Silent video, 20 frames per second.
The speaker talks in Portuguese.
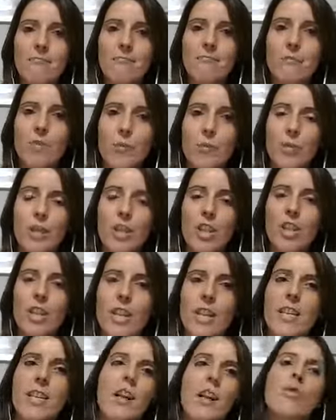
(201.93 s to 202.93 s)
Vou-vos
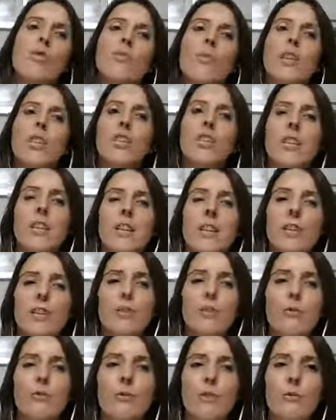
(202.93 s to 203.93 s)
deixar aqui algumas dicas
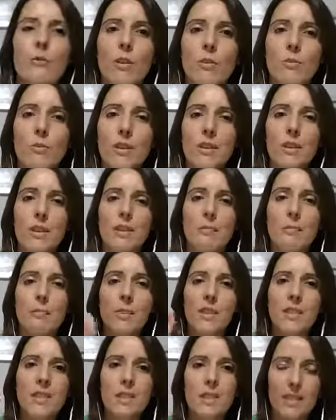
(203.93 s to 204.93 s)
que vos vão fazer
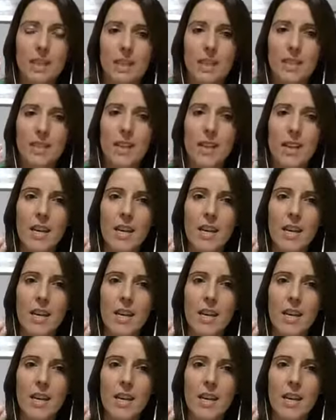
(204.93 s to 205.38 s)
pensar.